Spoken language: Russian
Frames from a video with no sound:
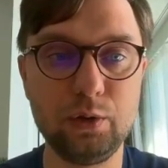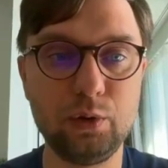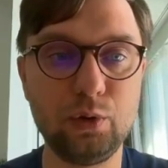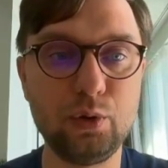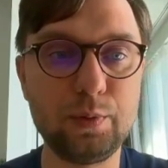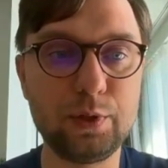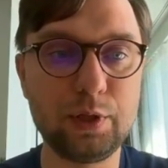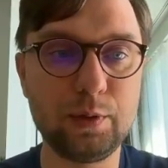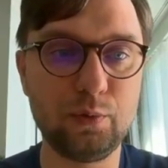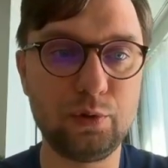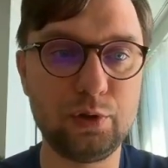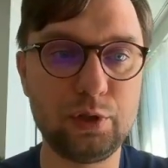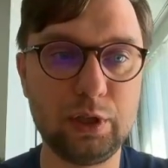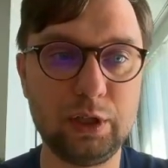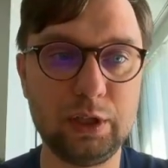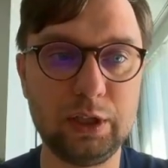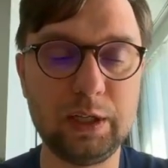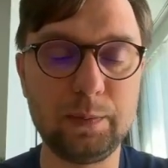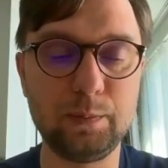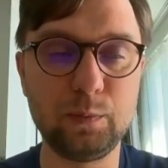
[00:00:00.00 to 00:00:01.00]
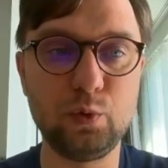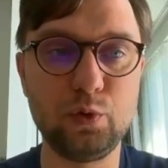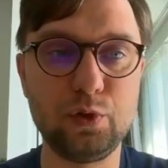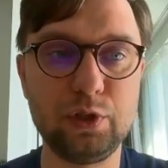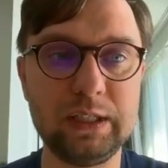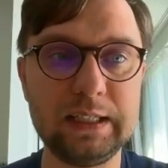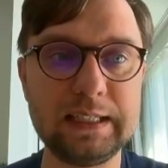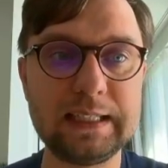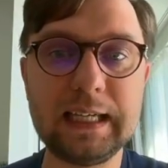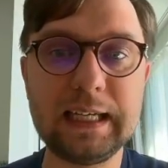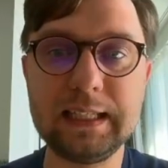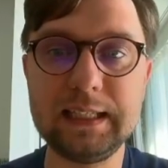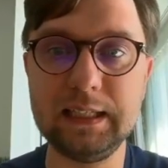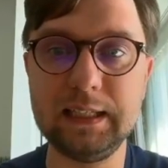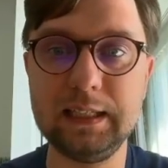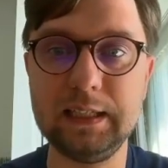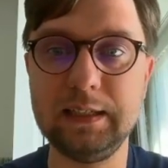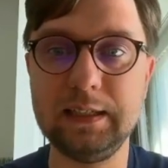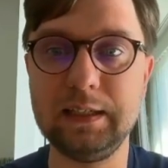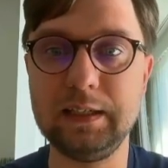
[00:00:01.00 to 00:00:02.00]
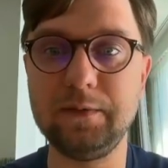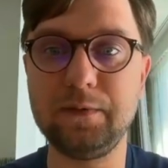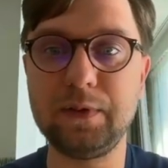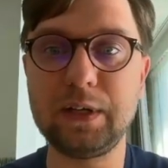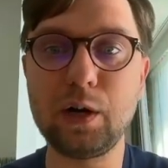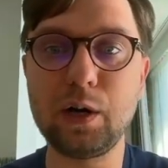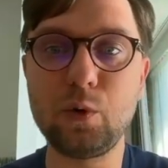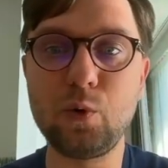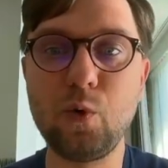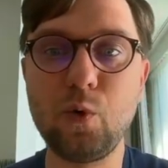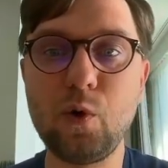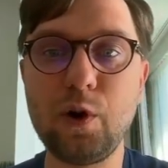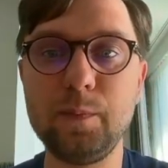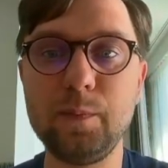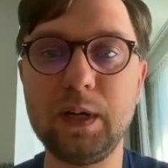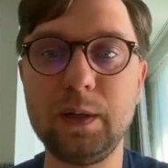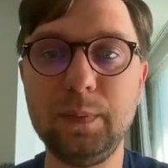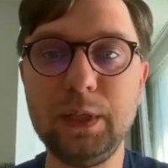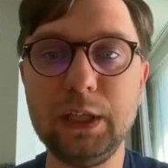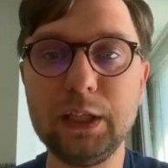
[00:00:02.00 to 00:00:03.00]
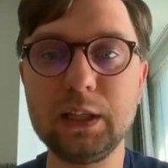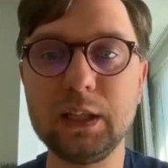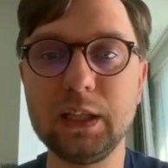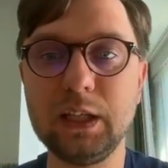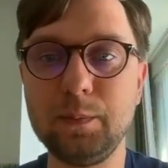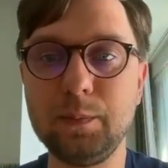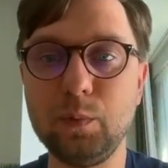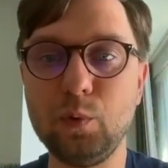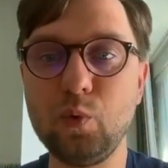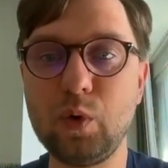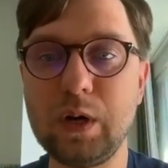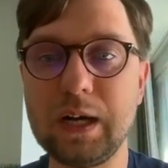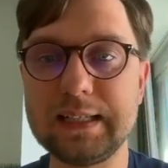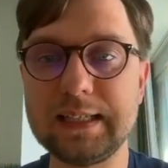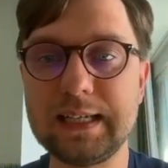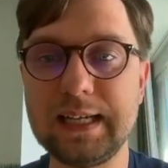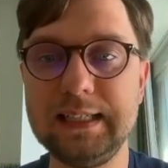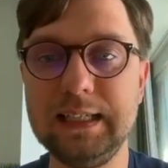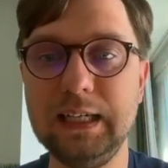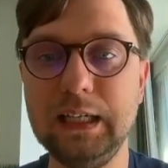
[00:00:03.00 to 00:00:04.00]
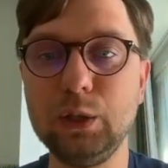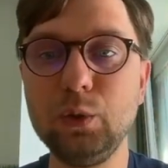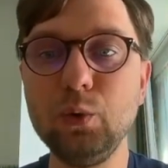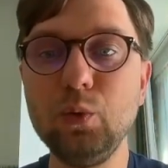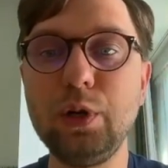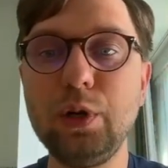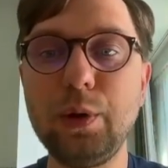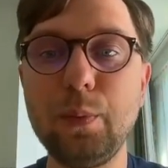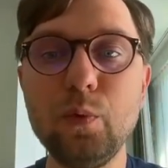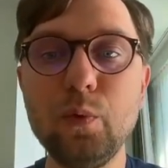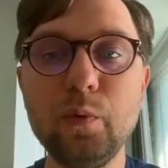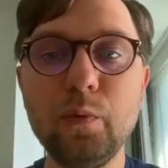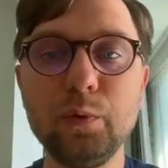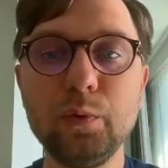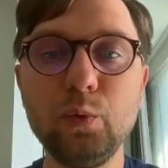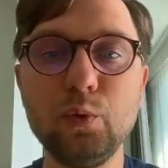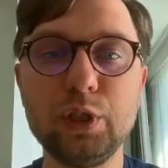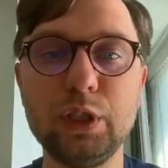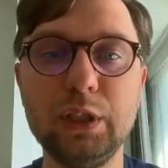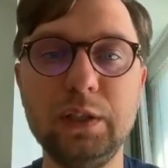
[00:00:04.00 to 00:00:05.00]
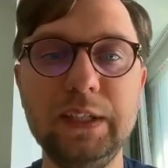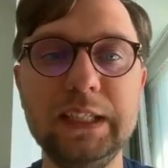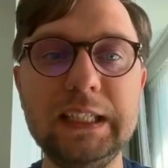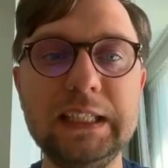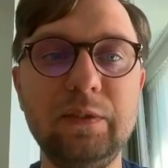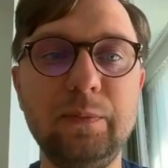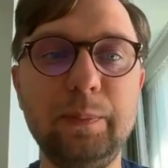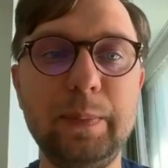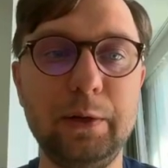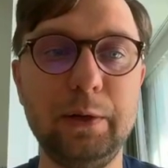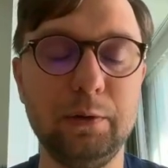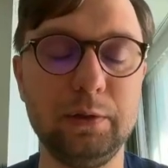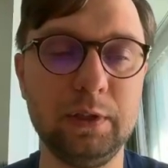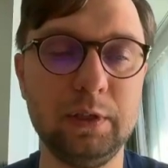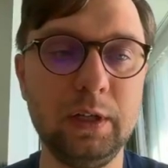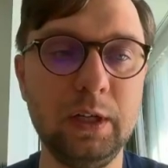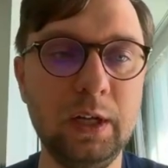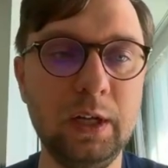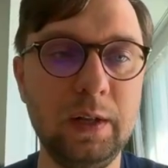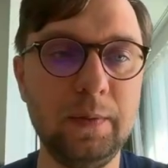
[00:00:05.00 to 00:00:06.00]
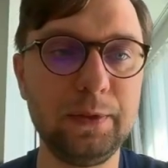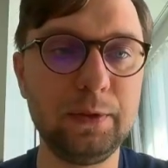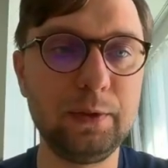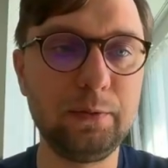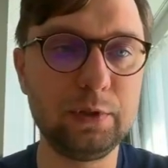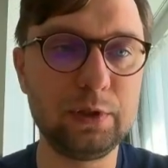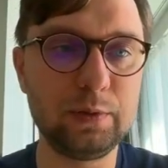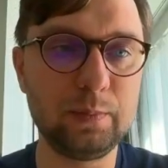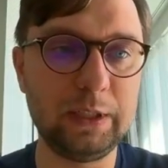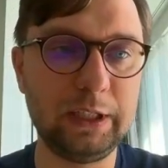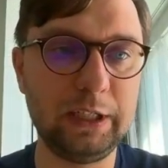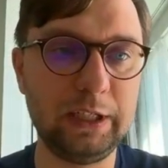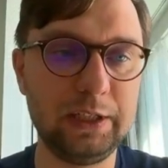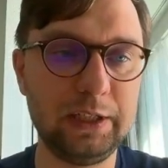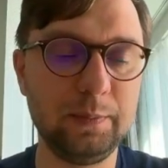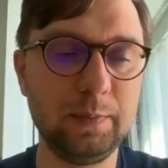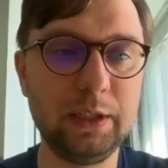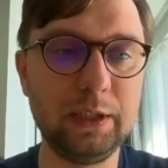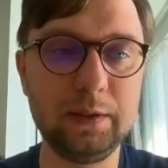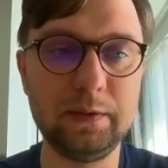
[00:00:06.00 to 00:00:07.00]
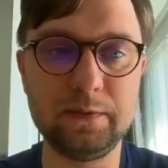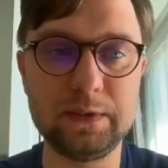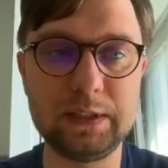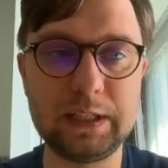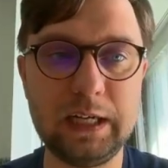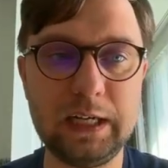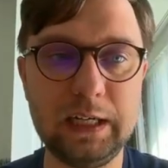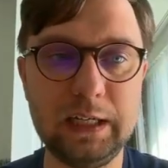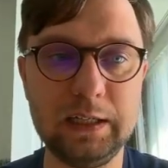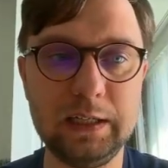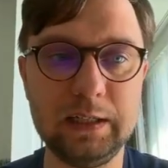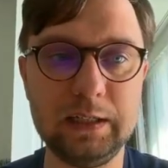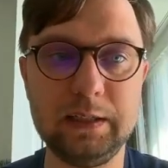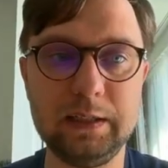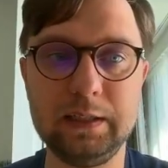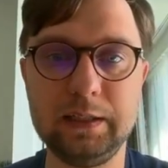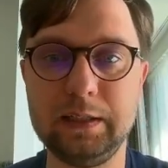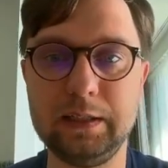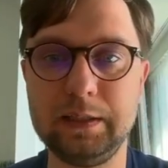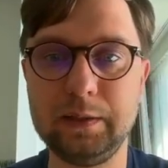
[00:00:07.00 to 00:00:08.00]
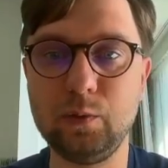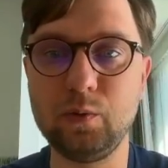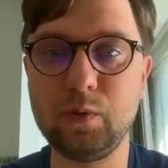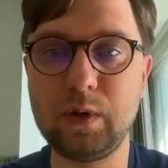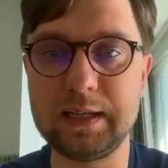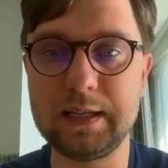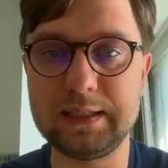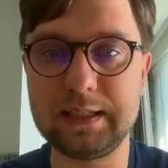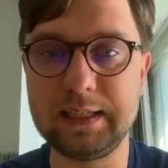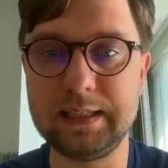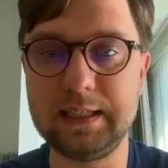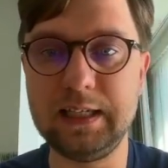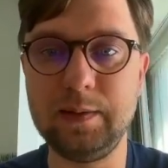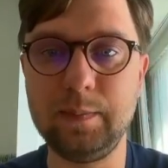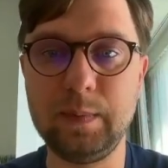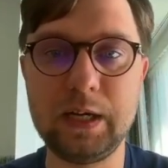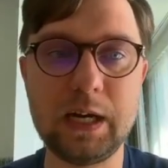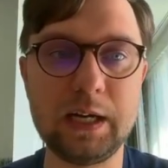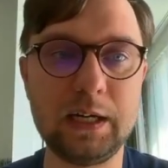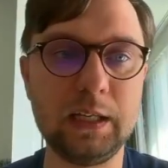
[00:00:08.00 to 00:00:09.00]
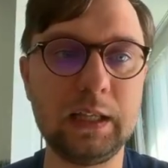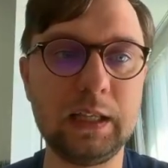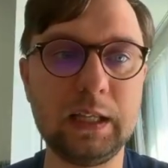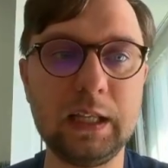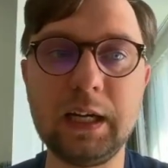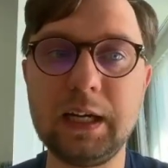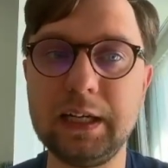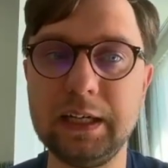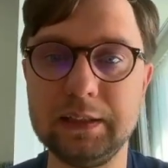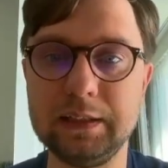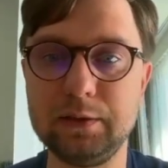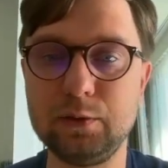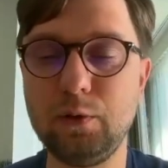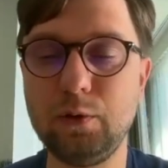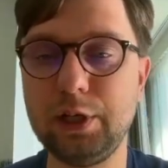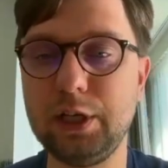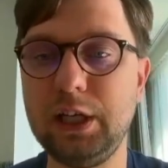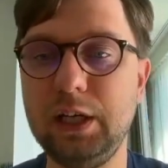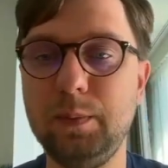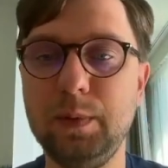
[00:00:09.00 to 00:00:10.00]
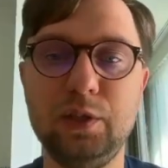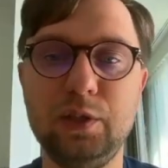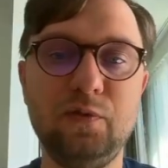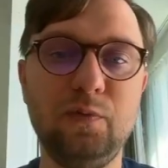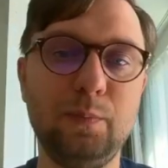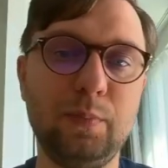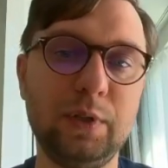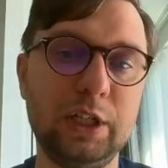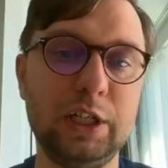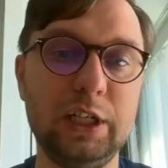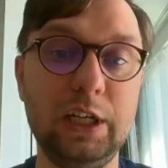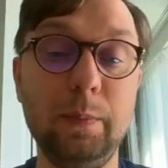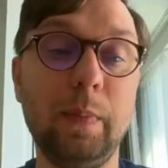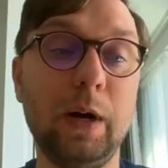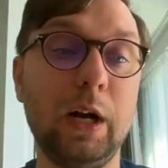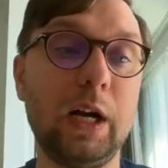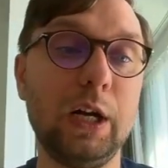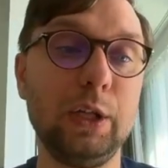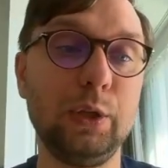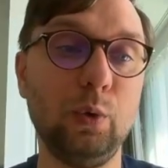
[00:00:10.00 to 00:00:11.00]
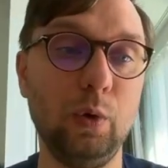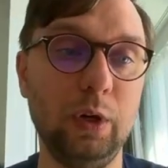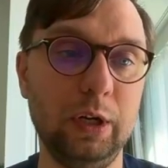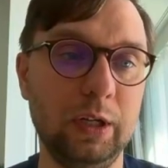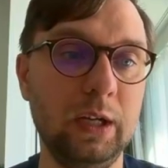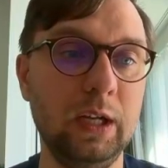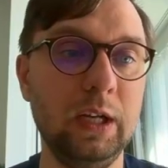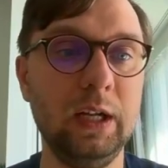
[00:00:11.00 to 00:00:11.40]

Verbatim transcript: Ну, потому что нам нужно знать, а в какой момент нам указатель toRemove нужно двигать вперед. Ну вот, смотрите, мы стали э, указателем current на head. Сколько элементов мы прошли? Пока 0.